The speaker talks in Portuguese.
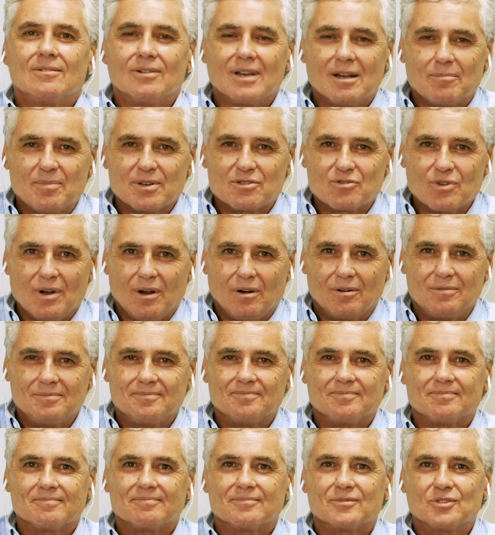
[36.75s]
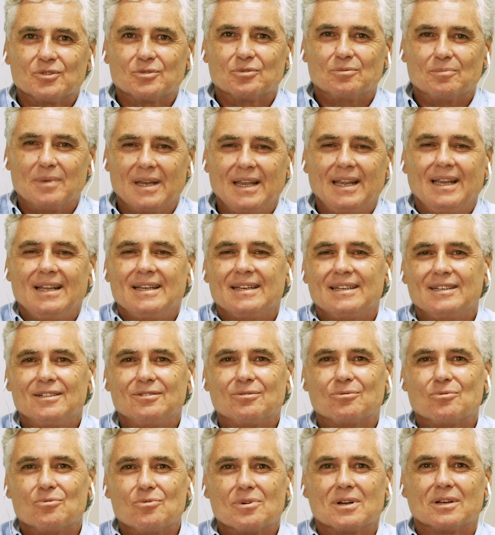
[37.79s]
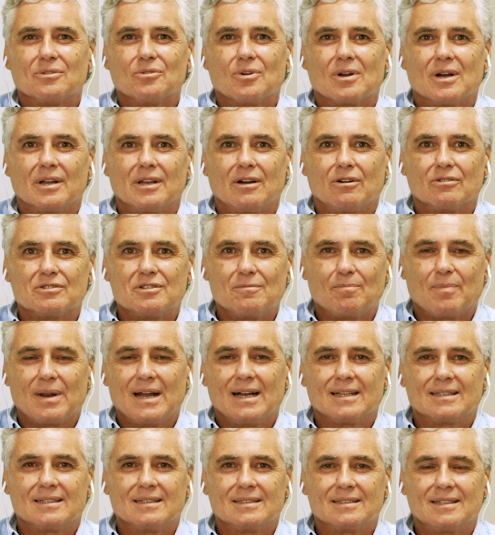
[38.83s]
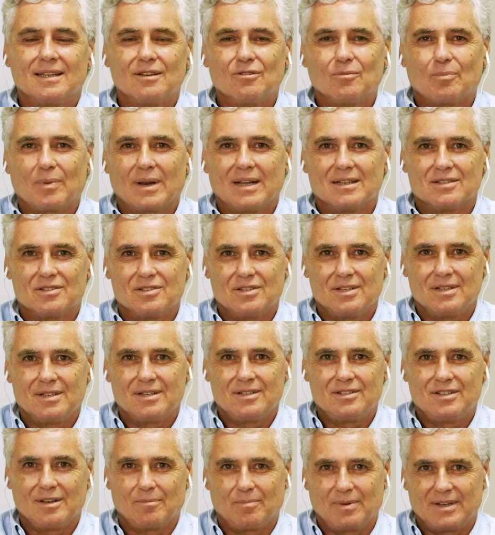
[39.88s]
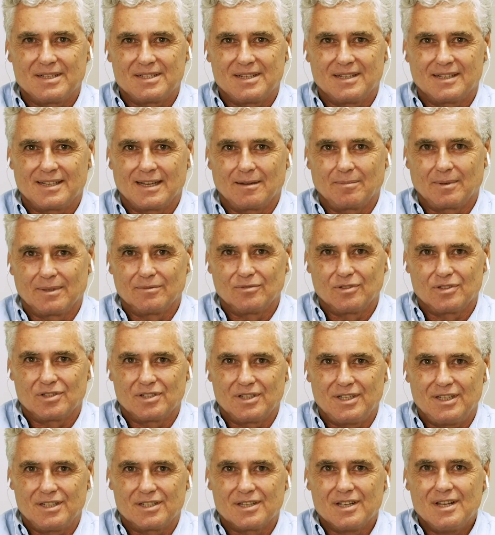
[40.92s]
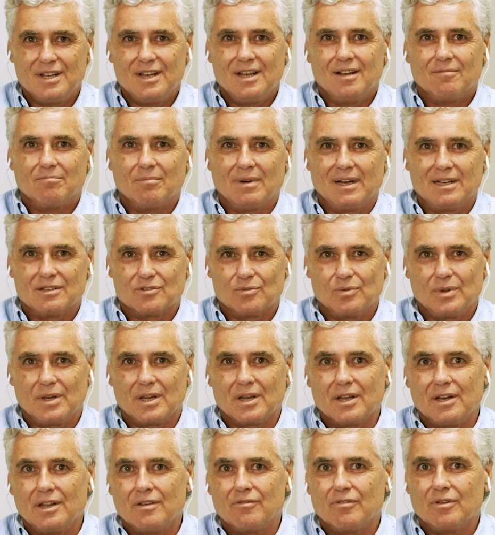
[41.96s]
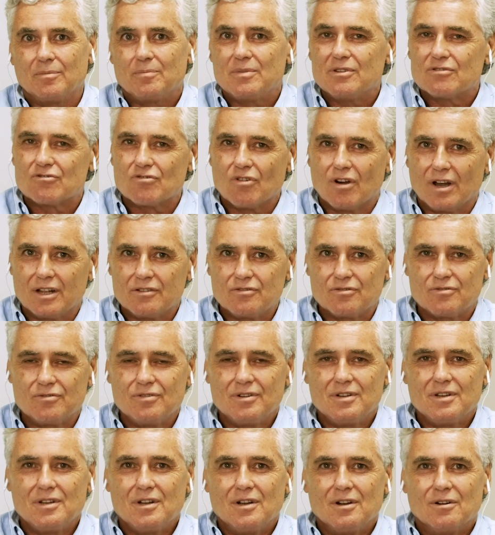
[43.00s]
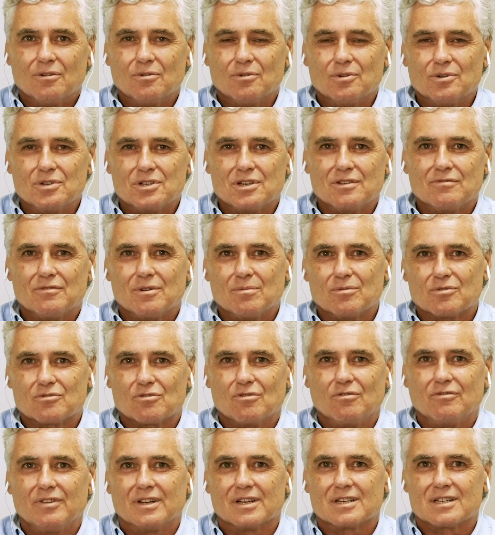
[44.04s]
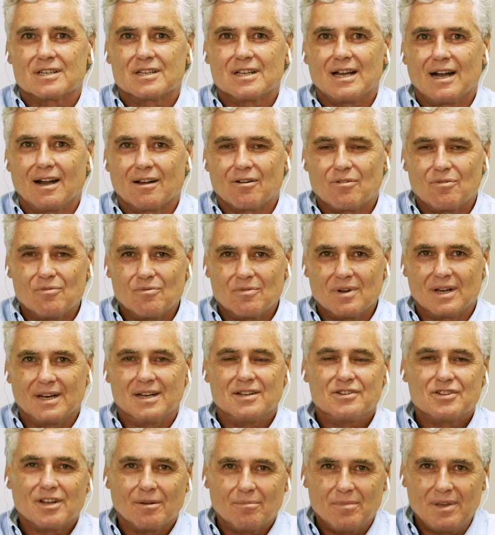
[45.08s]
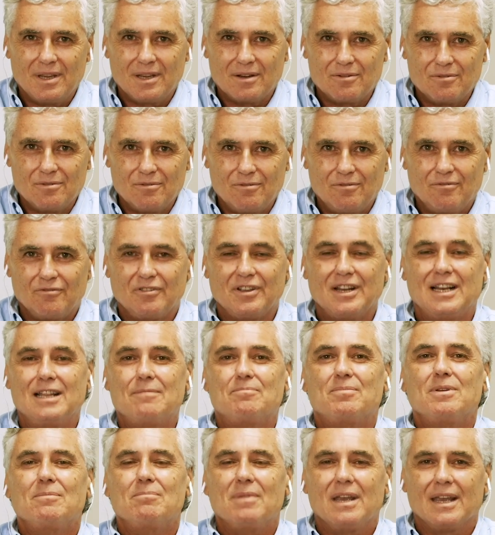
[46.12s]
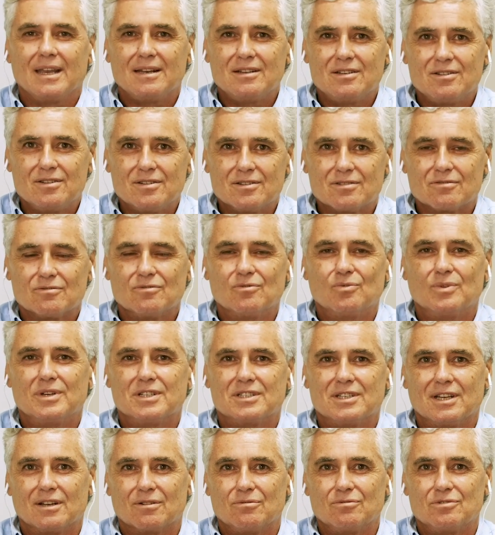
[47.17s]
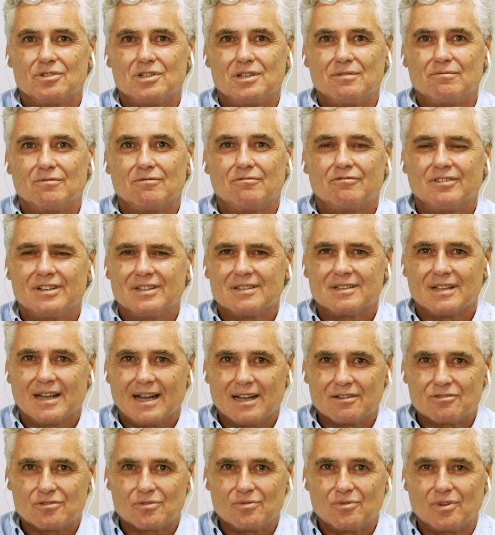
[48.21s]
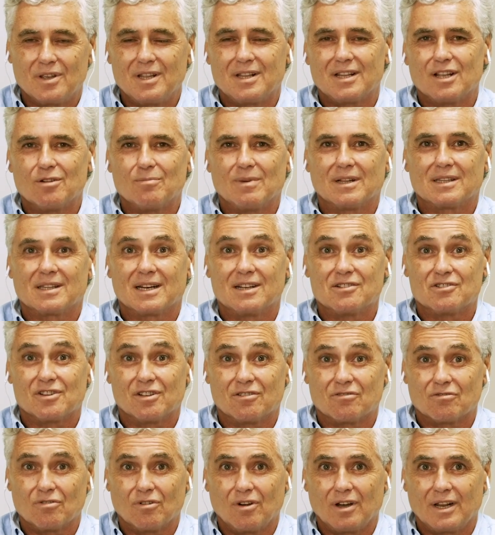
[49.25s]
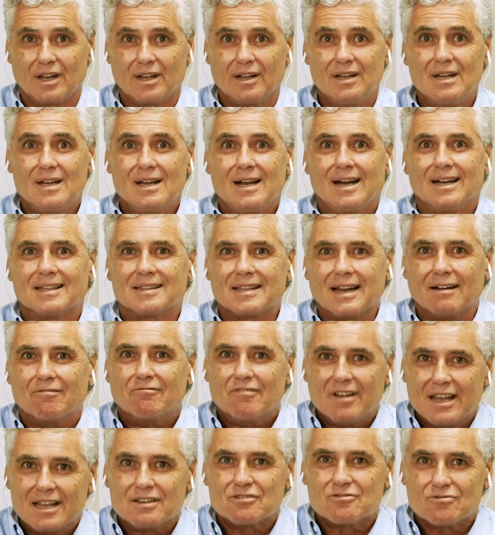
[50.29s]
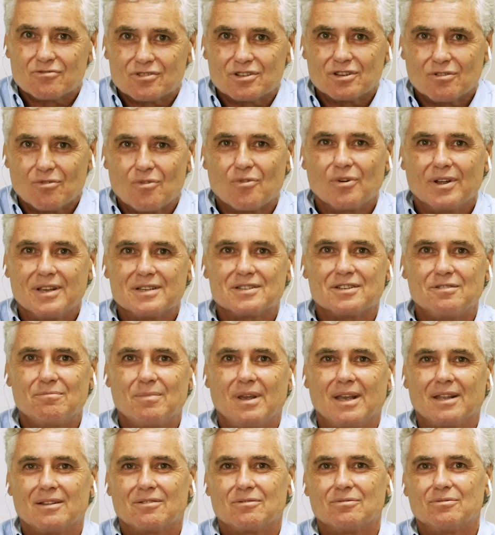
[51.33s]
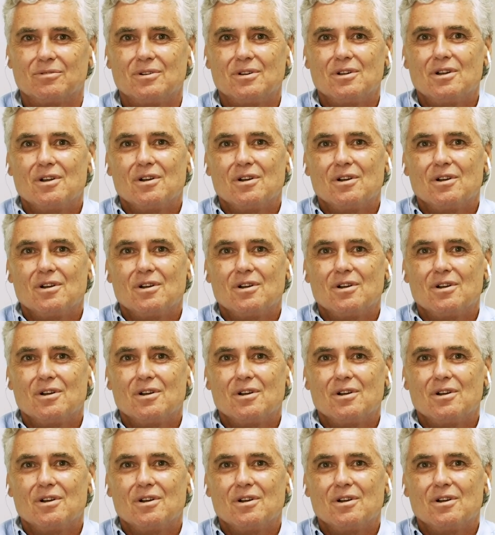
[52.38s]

Olá pessoal, tudo bem? Eu, Cuca, do canal Os de Prata, tenho o prazer de apresentar para vocês mais um incrível episódio. Hoje vamos conversar com um grande amigo, Felipe Mendes, um executivo fantástico que tem uma trajetória, através do seu conhecimento,